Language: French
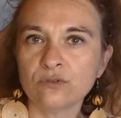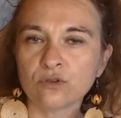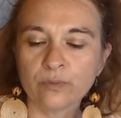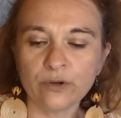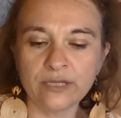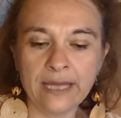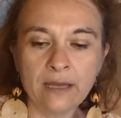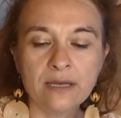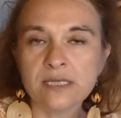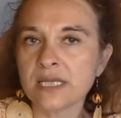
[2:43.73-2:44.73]
Vous comprenez
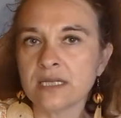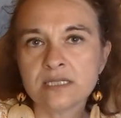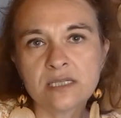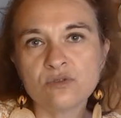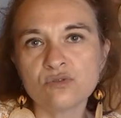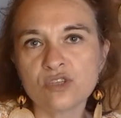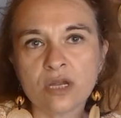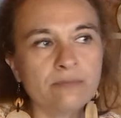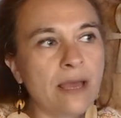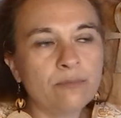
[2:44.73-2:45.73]
Si elle était toute
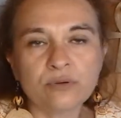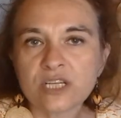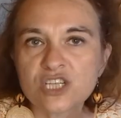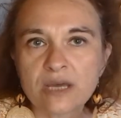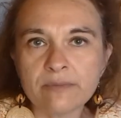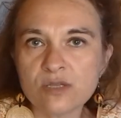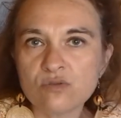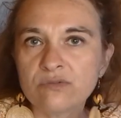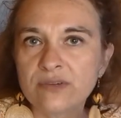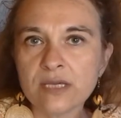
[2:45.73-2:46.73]
seule, mais elle pourrait jamais
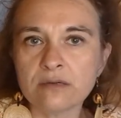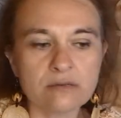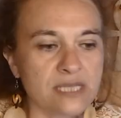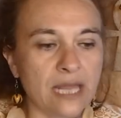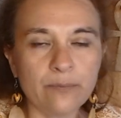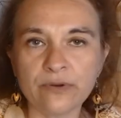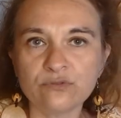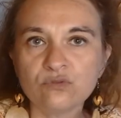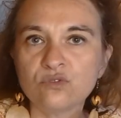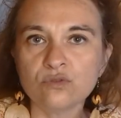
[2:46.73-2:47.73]
soulever euh, ce qu'elles peuvent
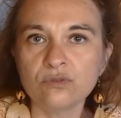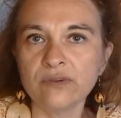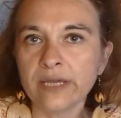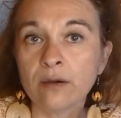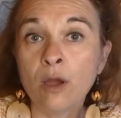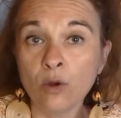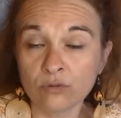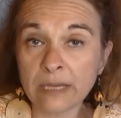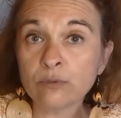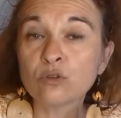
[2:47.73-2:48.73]
toutes soulever.
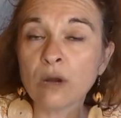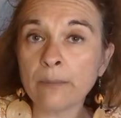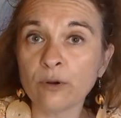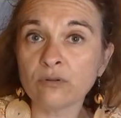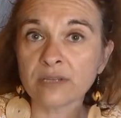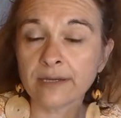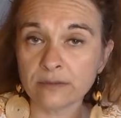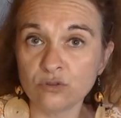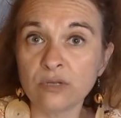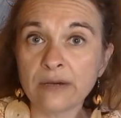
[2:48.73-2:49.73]
On a beaucoup à prendre hein,
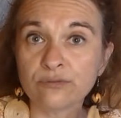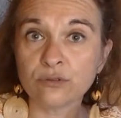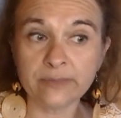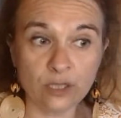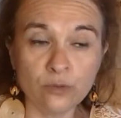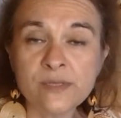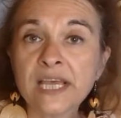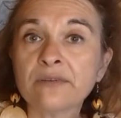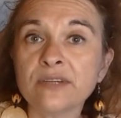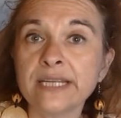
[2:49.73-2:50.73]
de la fourmi.
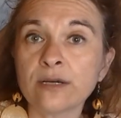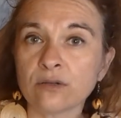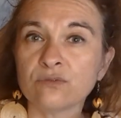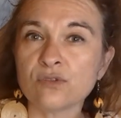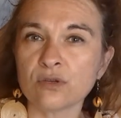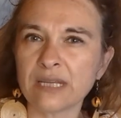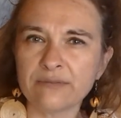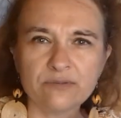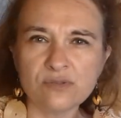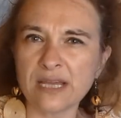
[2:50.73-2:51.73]
Observez-les quand vous en
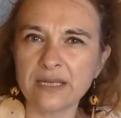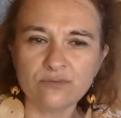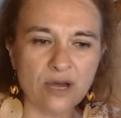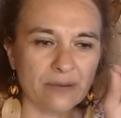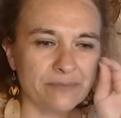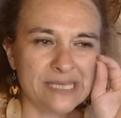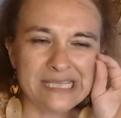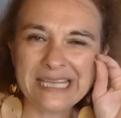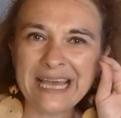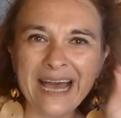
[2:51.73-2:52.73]
avez, vous allez voir. Mais
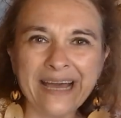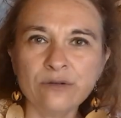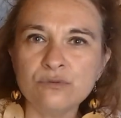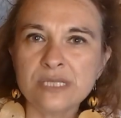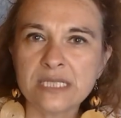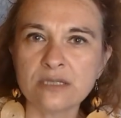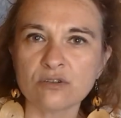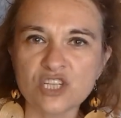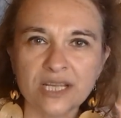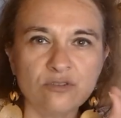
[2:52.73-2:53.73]
c'est
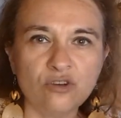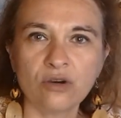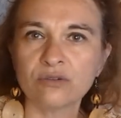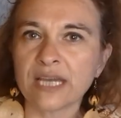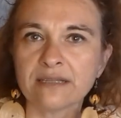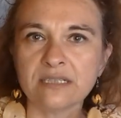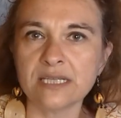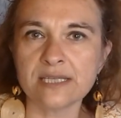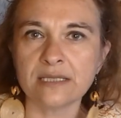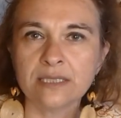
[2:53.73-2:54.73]
hallucinant. J'adore regarder
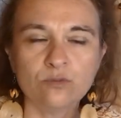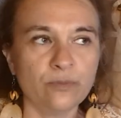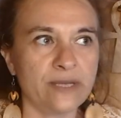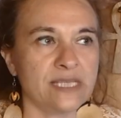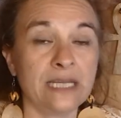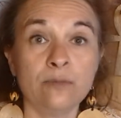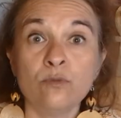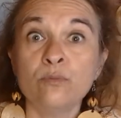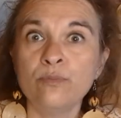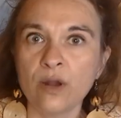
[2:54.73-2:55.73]
les animaux parce qu'ils
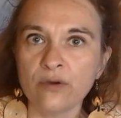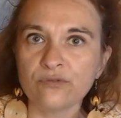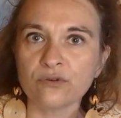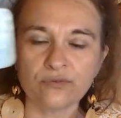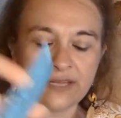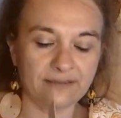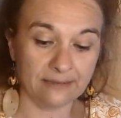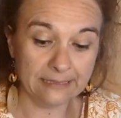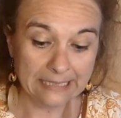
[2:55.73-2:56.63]
me bluffent en fait.